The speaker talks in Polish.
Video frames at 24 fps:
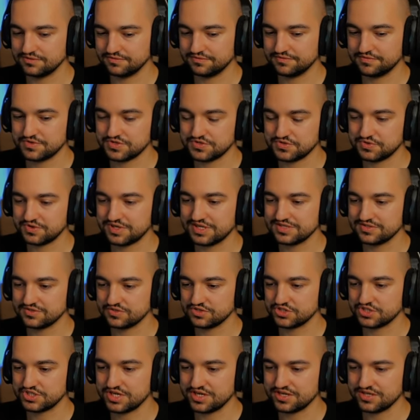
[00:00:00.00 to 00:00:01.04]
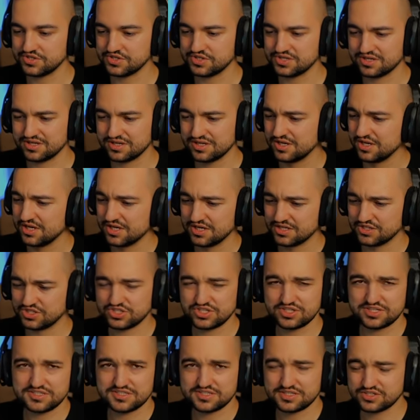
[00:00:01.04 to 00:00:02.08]
Forza Horizon 4, że
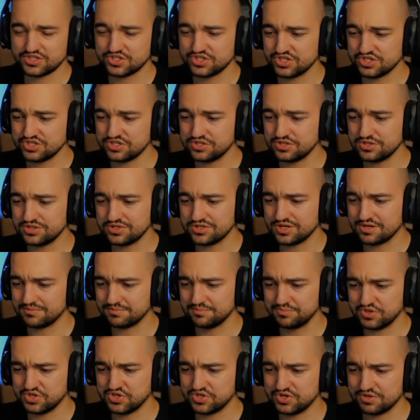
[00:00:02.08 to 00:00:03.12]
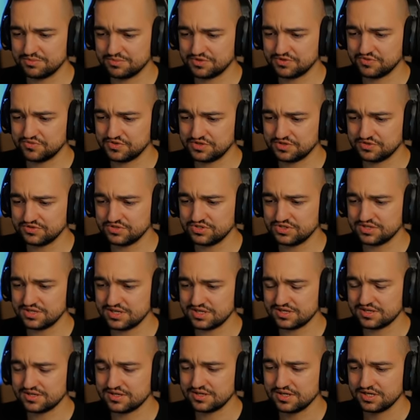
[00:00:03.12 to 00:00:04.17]
430 tam 5 km na
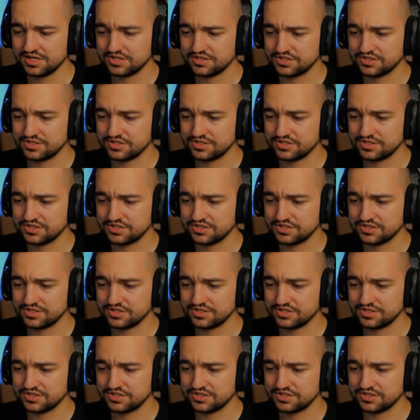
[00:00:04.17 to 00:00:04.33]
godzinę,